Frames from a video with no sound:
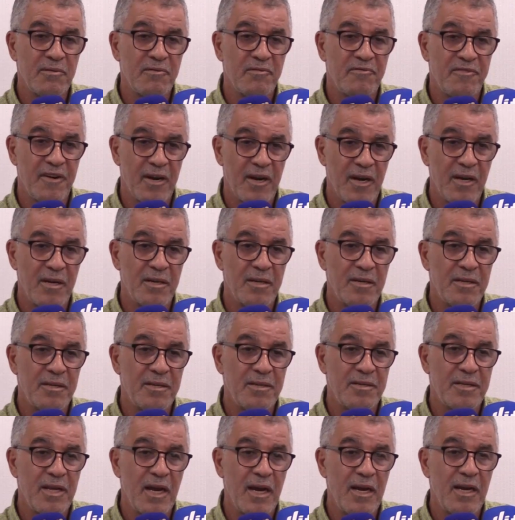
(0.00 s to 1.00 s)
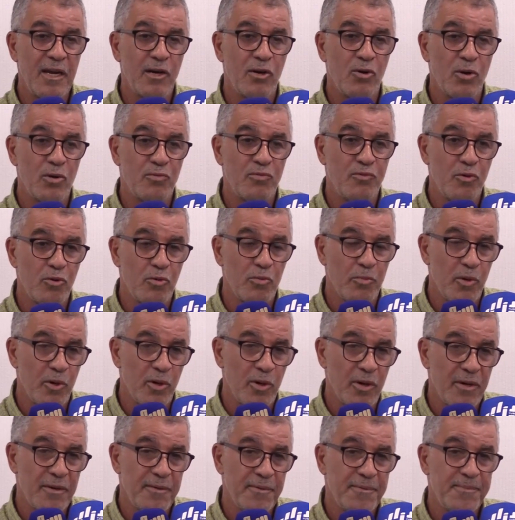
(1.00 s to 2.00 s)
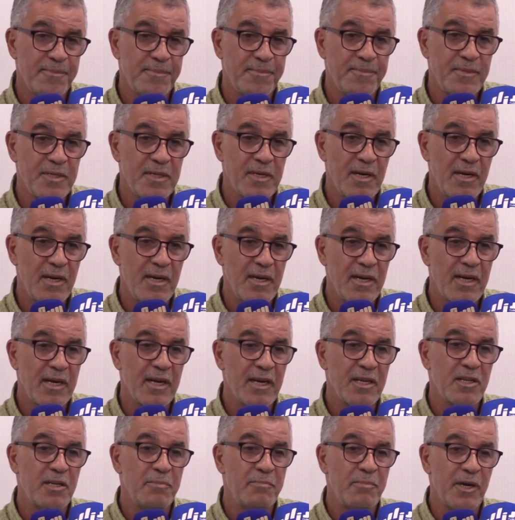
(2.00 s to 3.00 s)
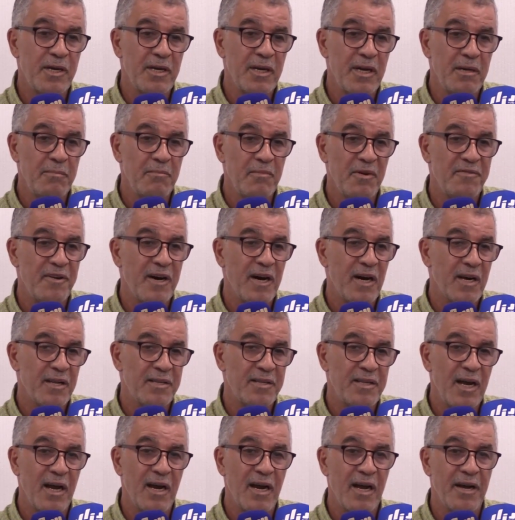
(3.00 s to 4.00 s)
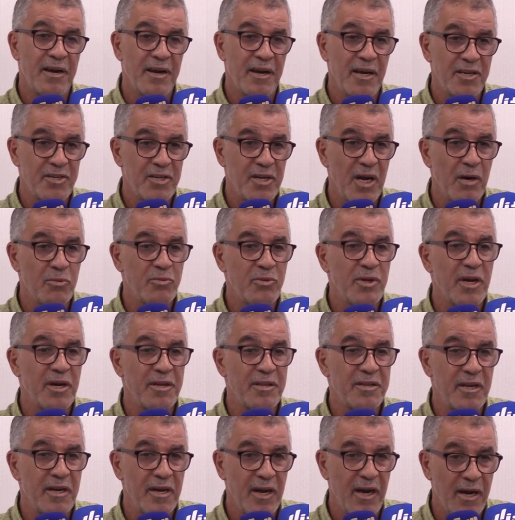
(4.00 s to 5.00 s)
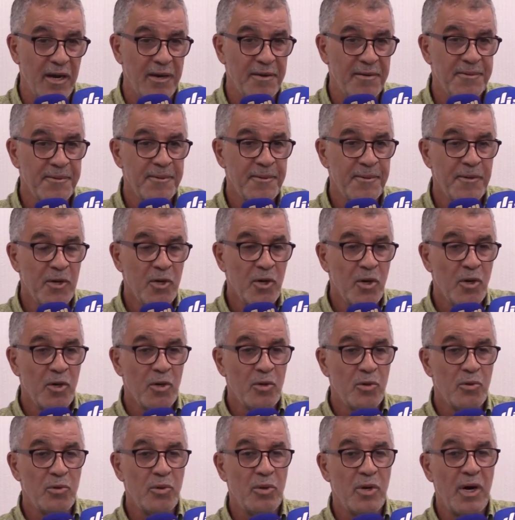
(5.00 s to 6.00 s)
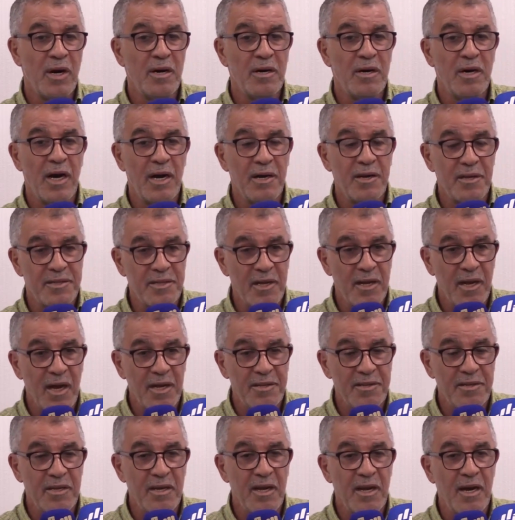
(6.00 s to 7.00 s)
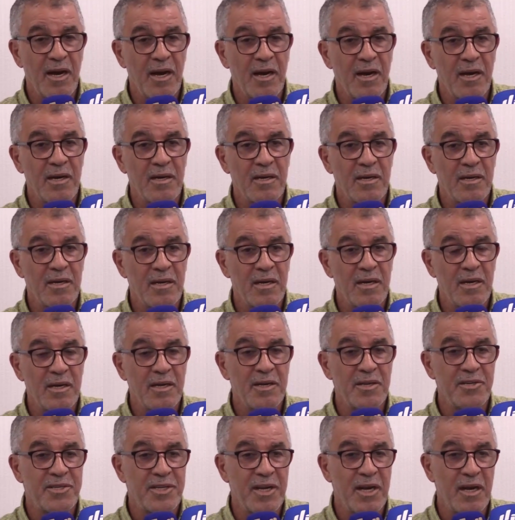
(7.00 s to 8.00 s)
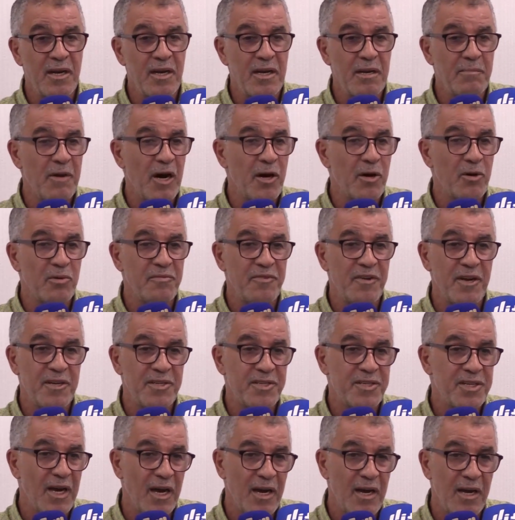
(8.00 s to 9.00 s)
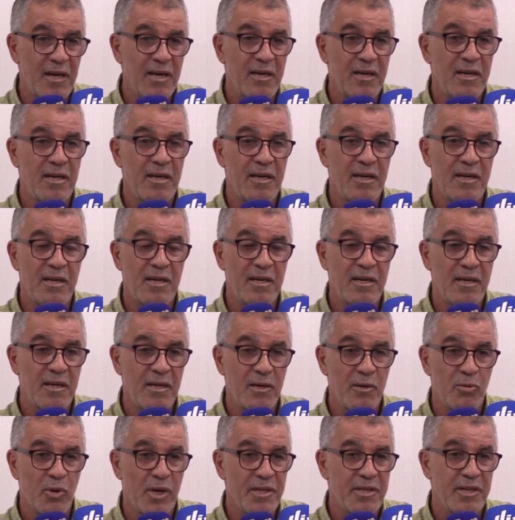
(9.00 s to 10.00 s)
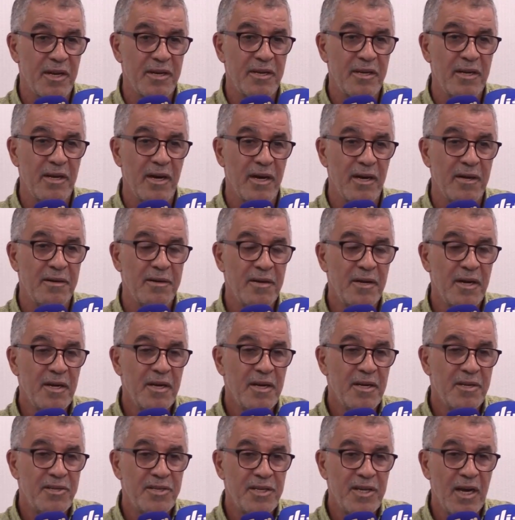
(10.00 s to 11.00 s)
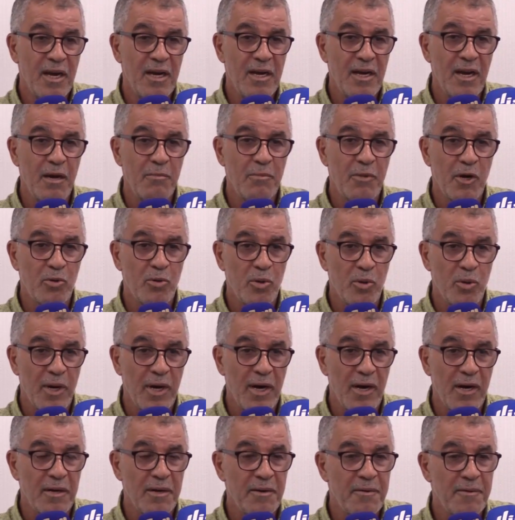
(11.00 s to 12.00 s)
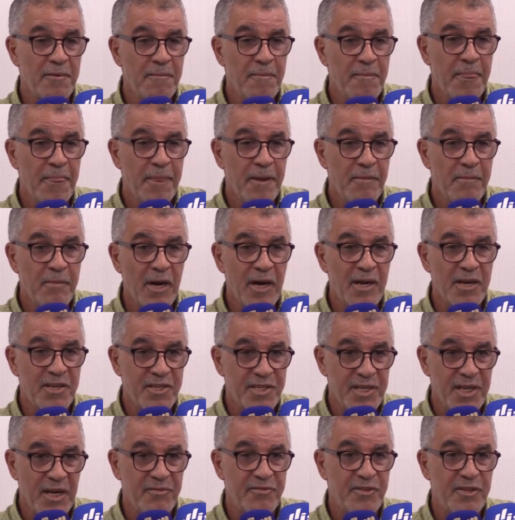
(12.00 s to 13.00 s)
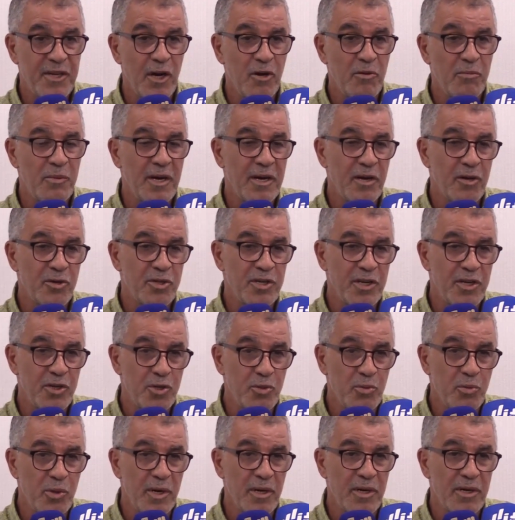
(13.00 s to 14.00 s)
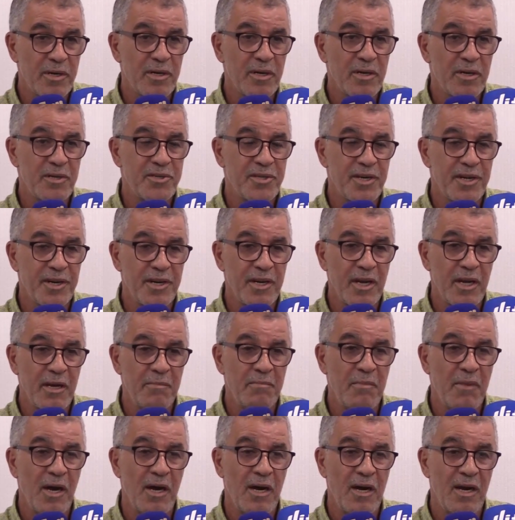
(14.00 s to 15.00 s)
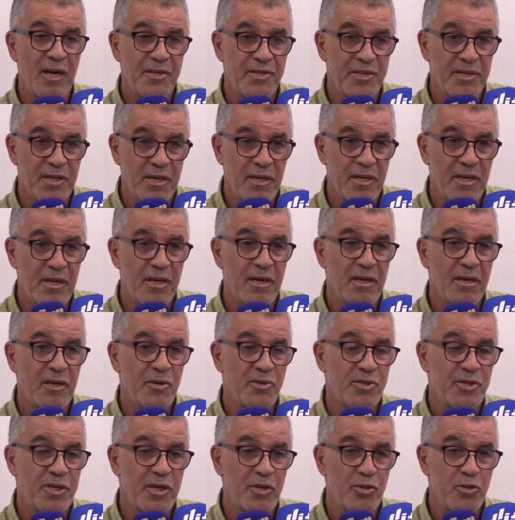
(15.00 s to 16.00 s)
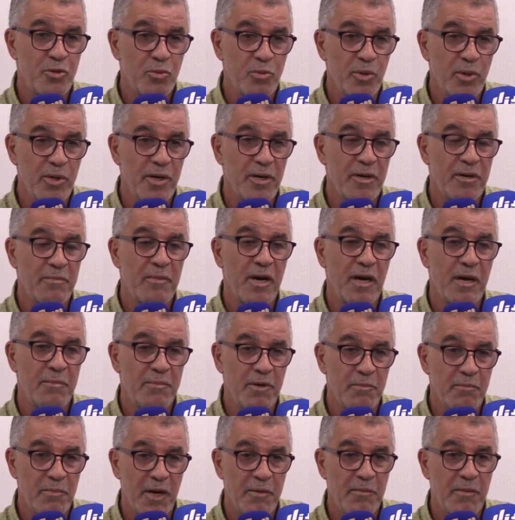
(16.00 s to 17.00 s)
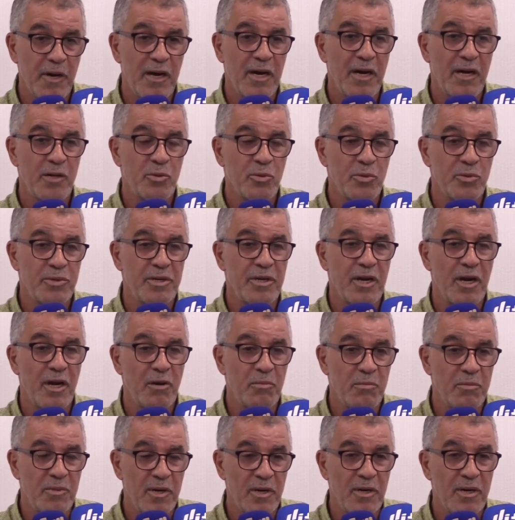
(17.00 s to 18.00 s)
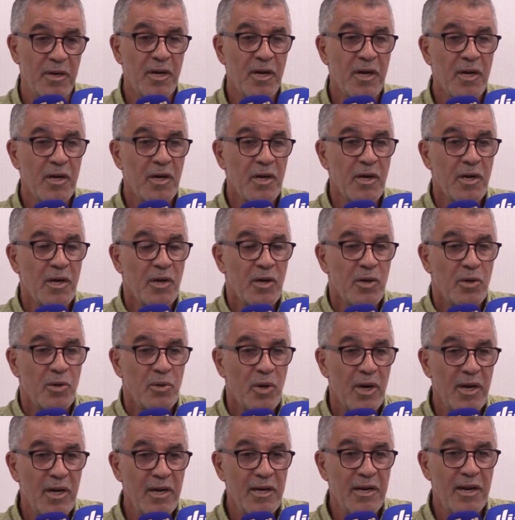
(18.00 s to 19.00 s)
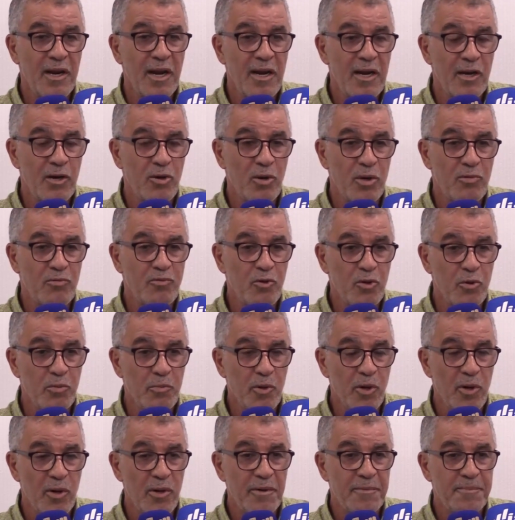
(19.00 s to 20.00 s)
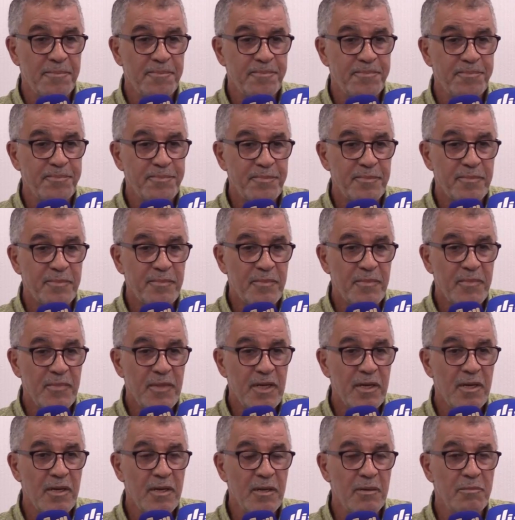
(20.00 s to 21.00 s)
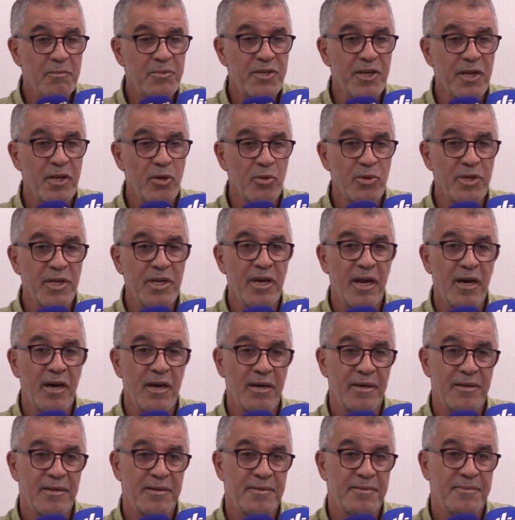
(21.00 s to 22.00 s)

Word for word: فرع تاع كورد فوتبول اللي كانت بكري مفخره تاع الحراش عاودنا رديناها وعطيناها الانسان اللي معروف عن الساحه الوطنيه سي علال بن خوخه مع ستاف تاعو مع انسيان جوار سري مع الحسن انسيان جوار مع بن بخمه هادو درنا لهم وحلينا ليكول فوتبول بزيرو دينار